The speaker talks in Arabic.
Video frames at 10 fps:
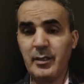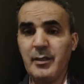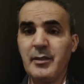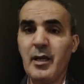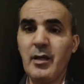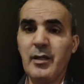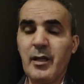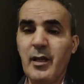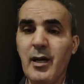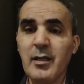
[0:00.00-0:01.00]
الاتحاديه
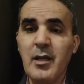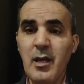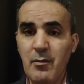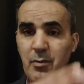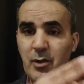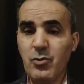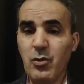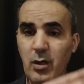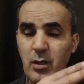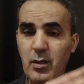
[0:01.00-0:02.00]
العار
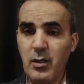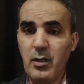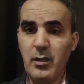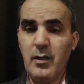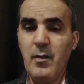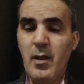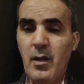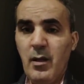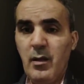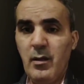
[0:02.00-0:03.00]
بعثوه
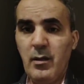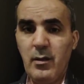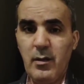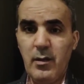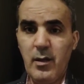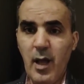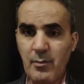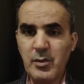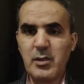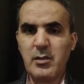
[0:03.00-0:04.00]
آه،
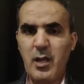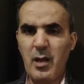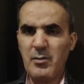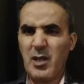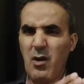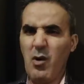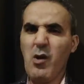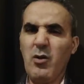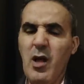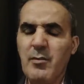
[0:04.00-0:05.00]
امس امس او
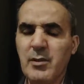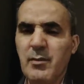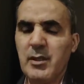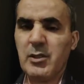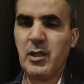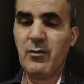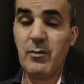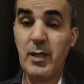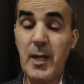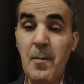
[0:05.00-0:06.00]
اول امس مانيش شافي
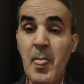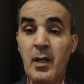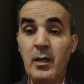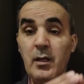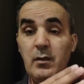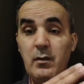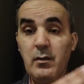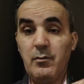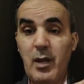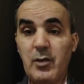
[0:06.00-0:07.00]
مليح
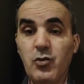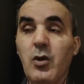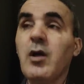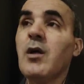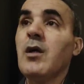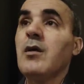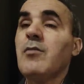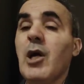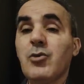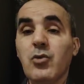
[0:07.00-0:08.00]
آه، بعثوه
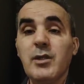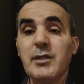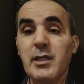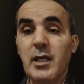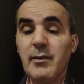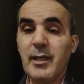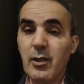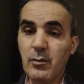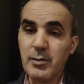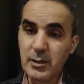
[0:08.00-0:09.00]
بعثوه للسياري
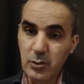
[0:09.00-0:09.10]
قال لهم